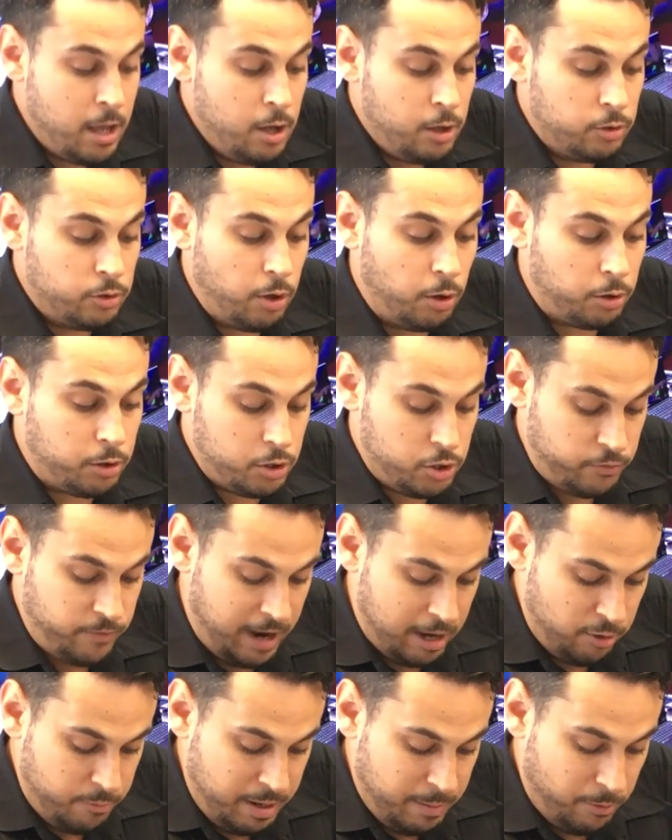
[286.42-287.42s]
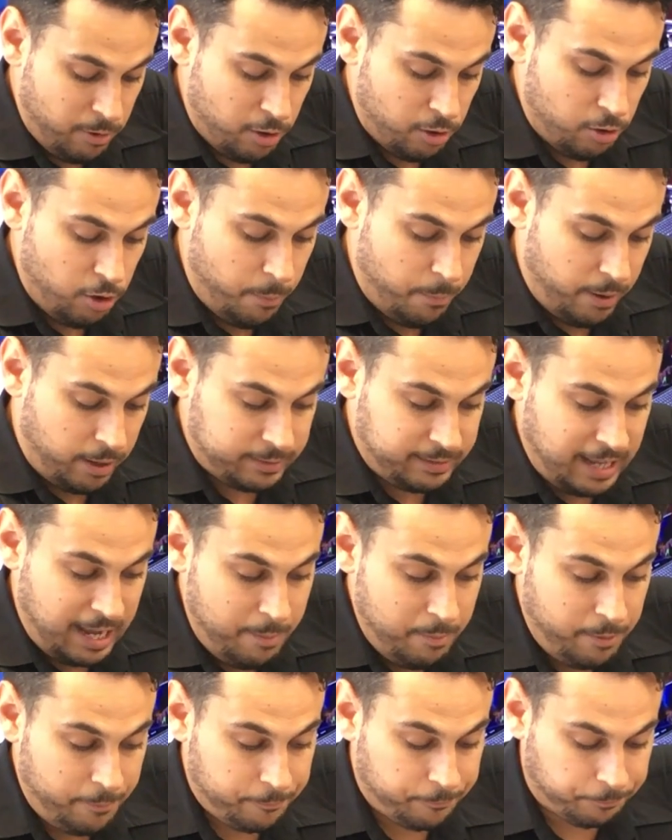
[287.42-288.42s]
Donc, je vais allumer le
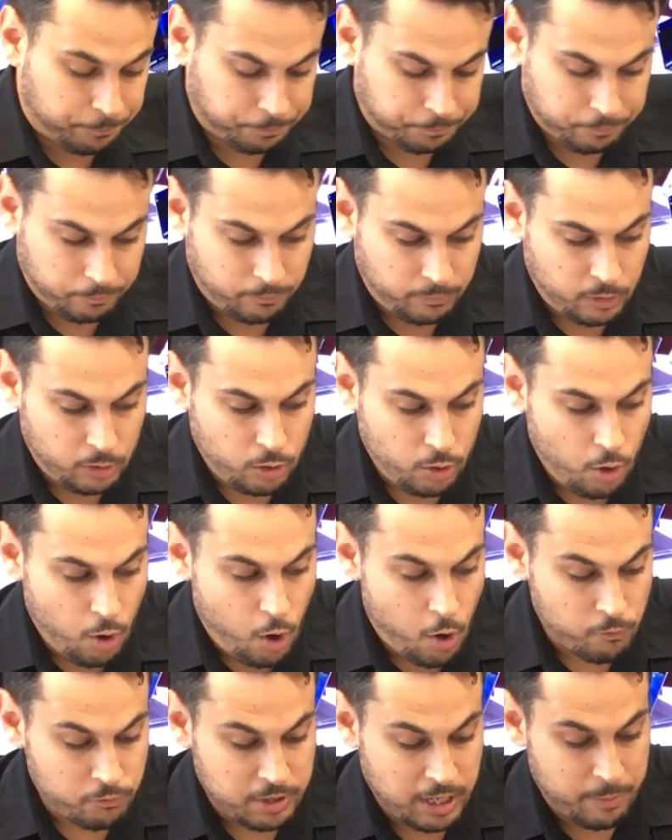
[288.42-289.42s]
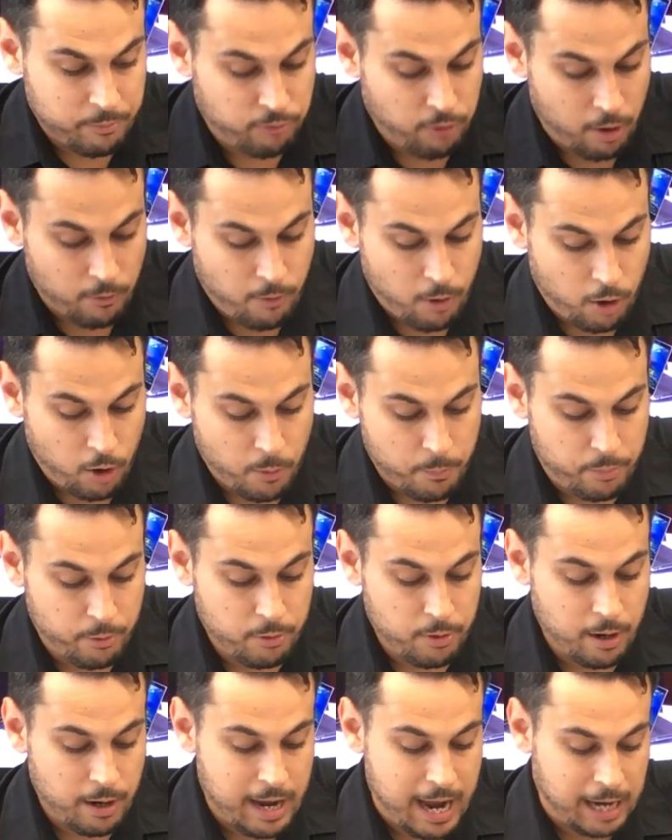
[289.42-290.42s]
portable. Vous allez pouvoir voir un
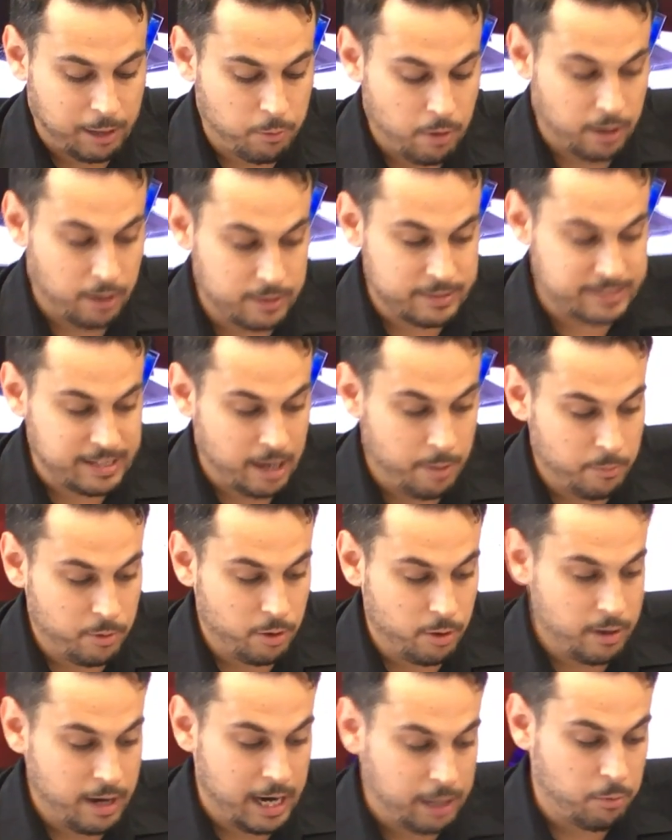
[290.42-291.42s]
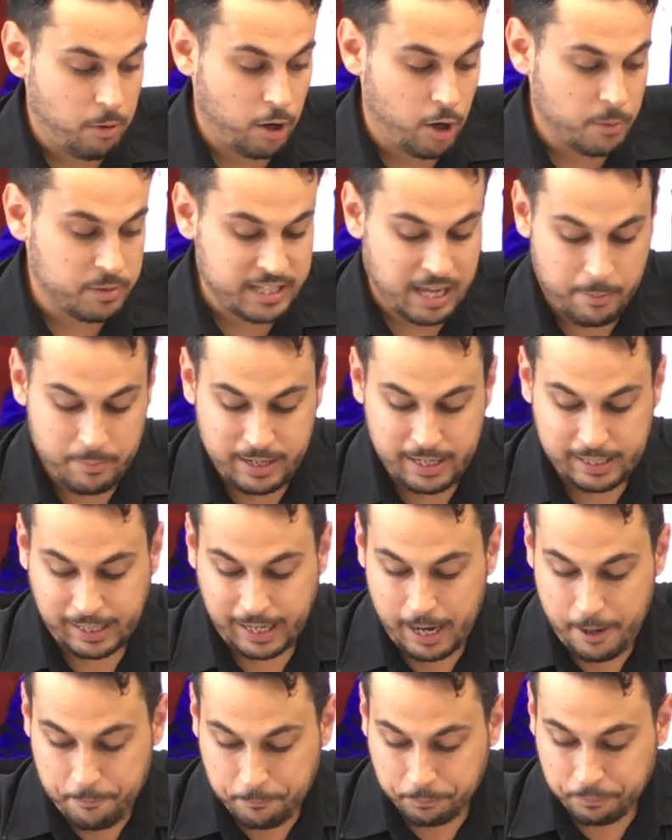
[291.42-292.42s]
peu à quoi ressemble, à quoi ressemble
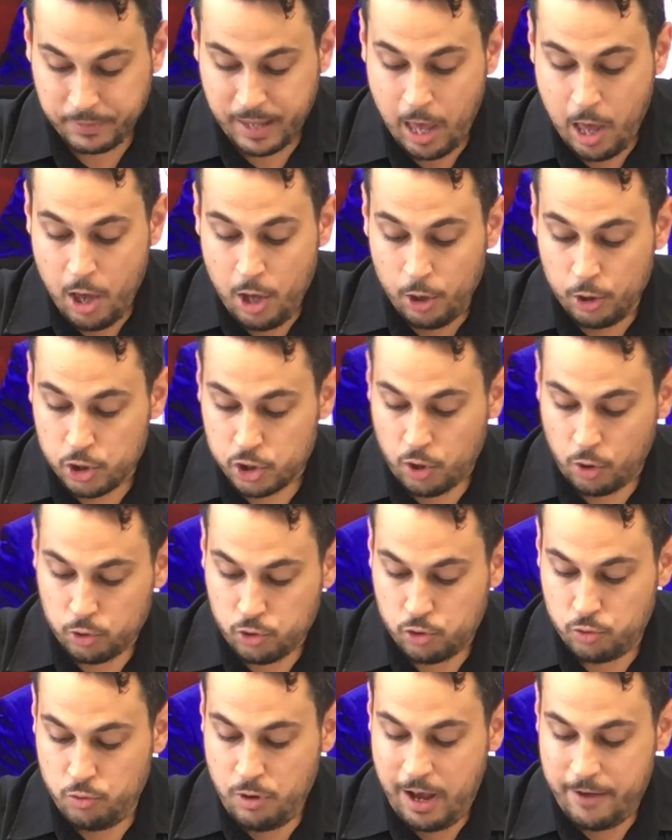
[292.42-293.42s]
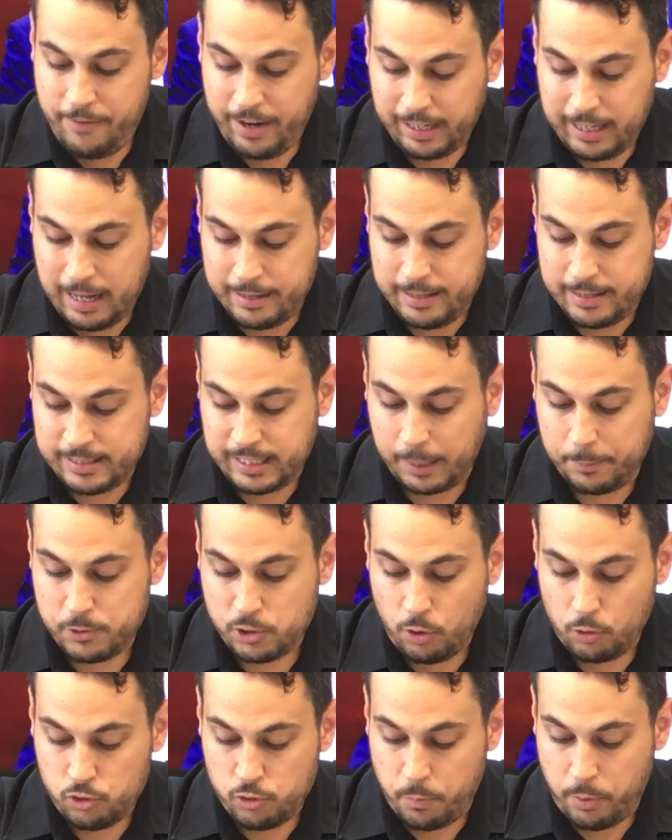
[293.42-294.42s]
l'écran. Je continue avec la
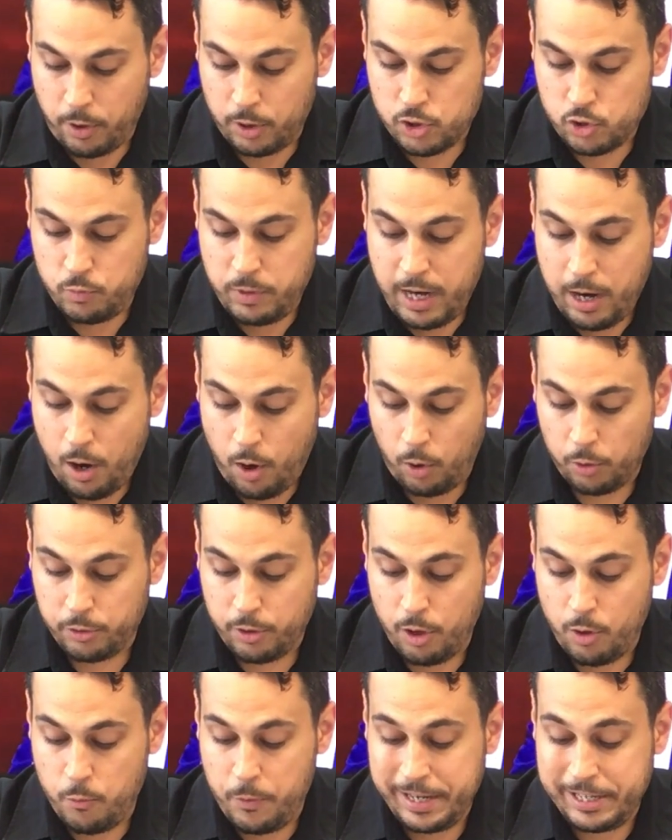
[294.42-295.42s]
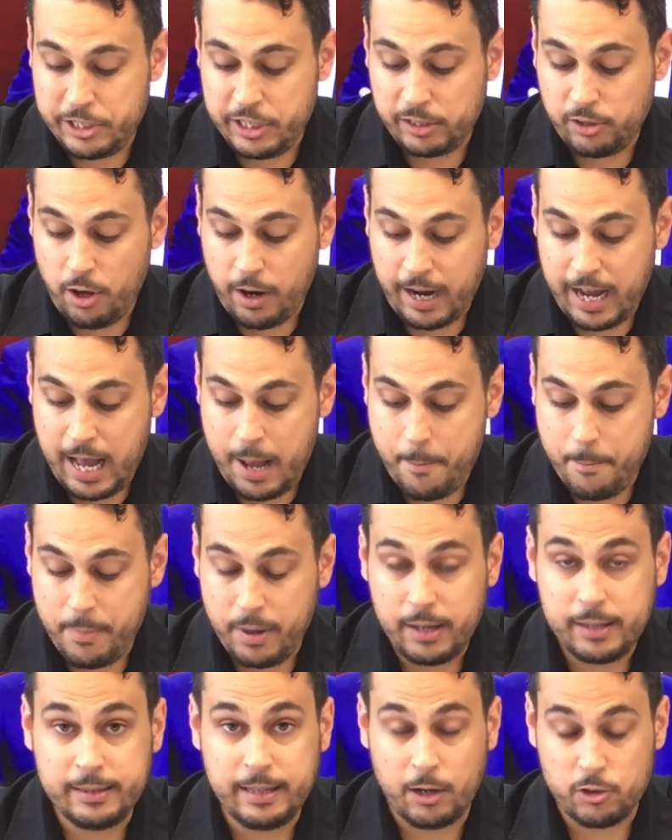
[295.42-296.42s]
description du produit. On a 8 GB de RAM
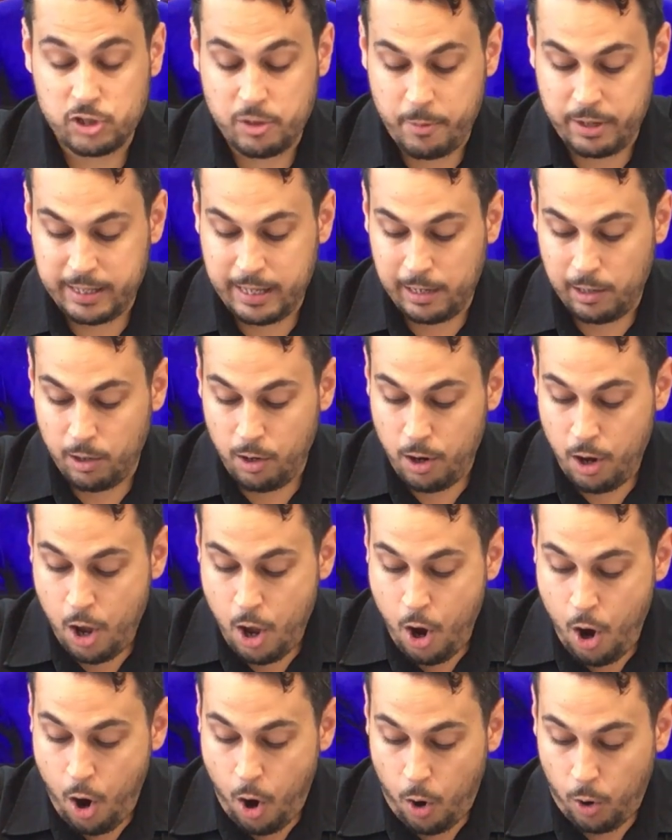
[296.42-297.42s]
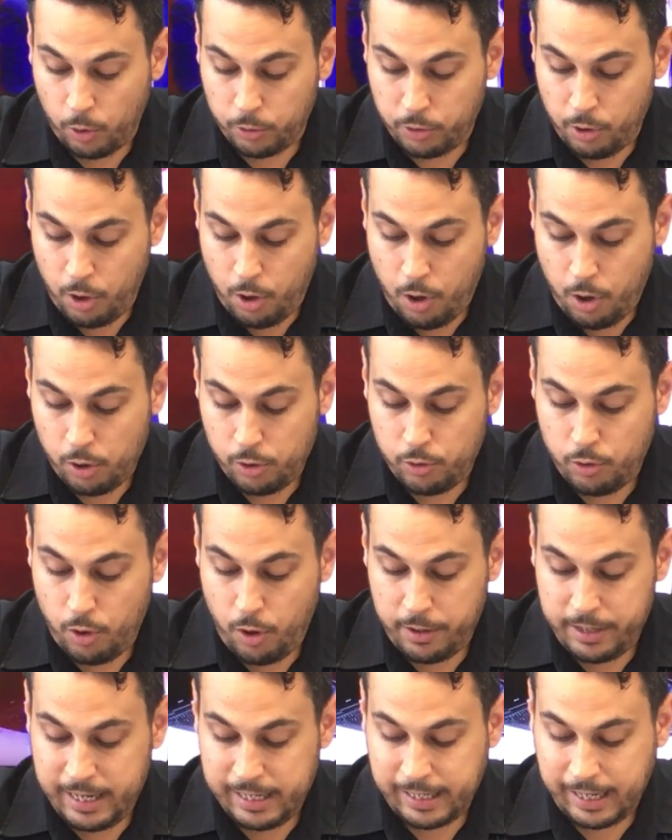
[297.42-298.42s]
dans ce modèle-là. On a
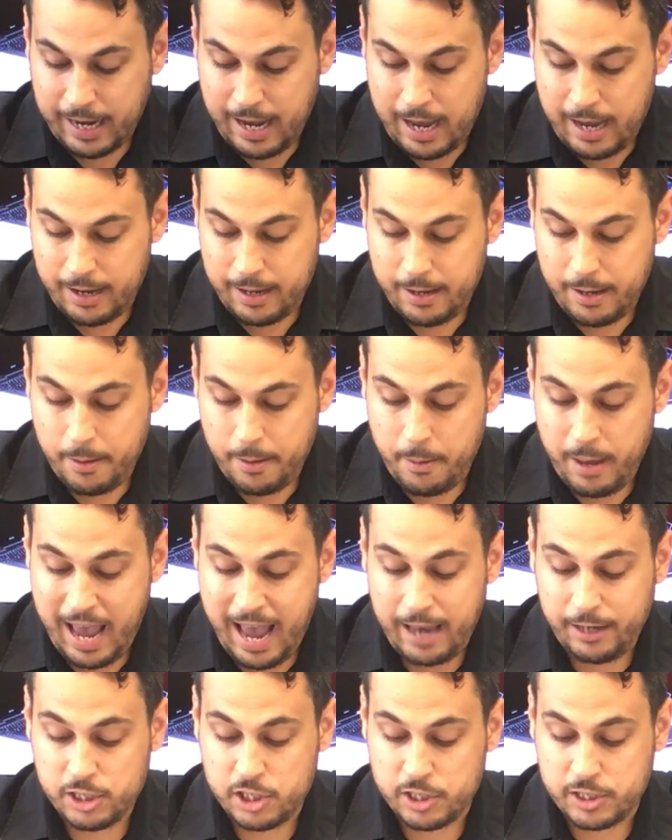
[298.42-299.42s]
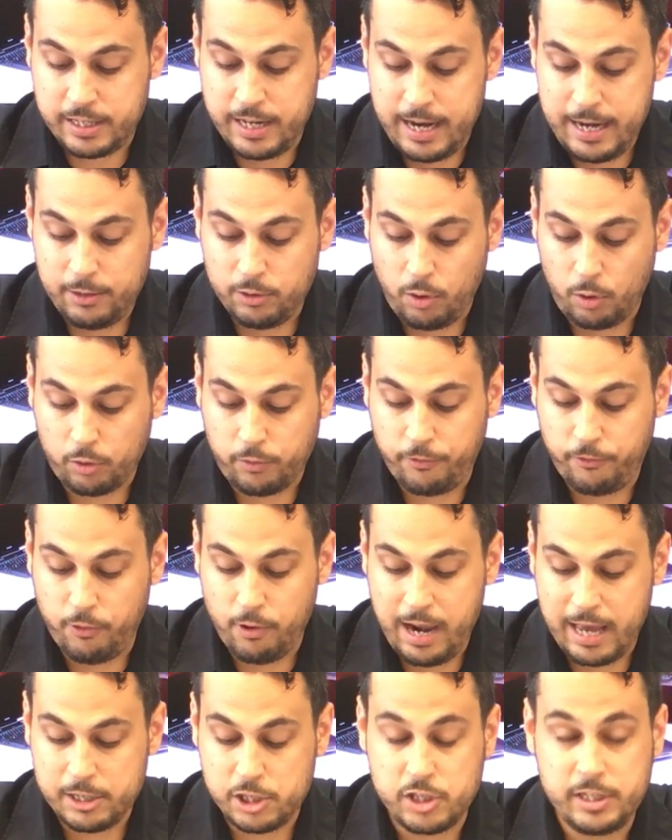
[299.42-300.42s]
un écran HD, donc
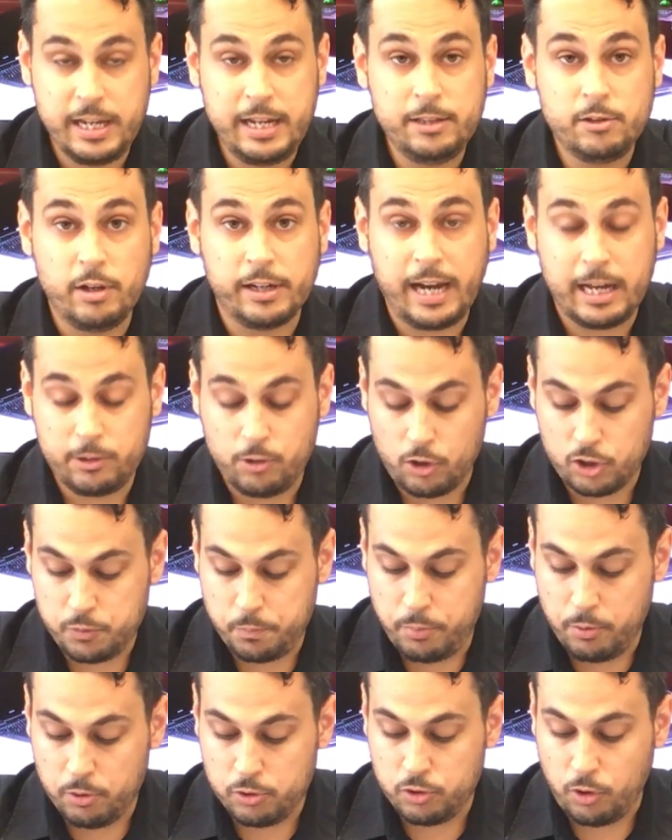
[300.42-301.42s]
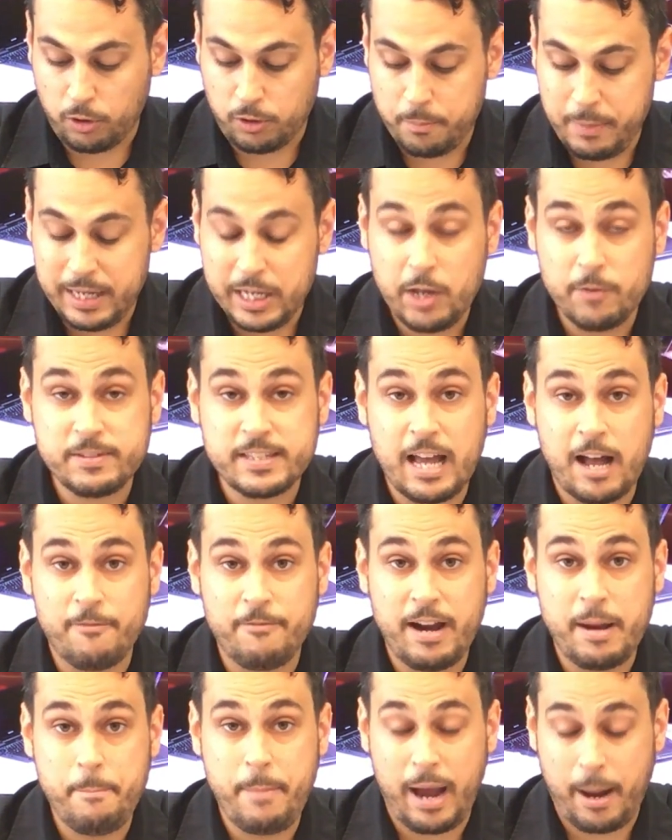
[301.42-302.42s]
Full HD de 14 pouces, donc
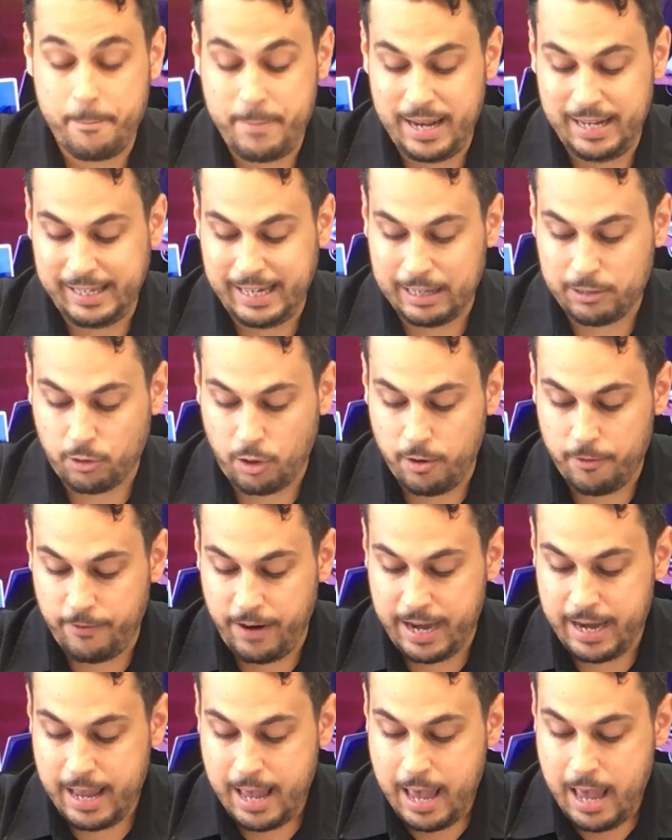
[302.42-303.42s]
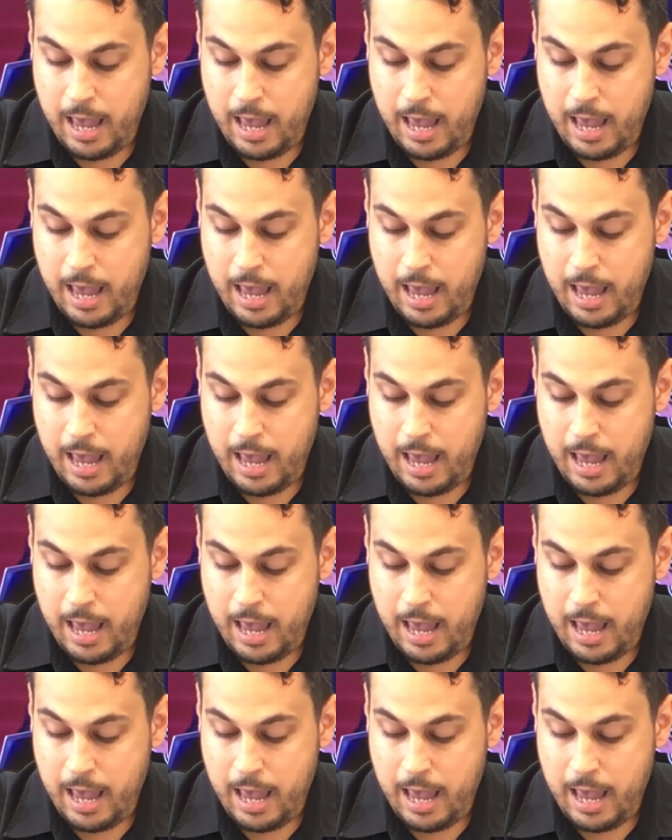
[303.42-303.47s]
1920 par 1080.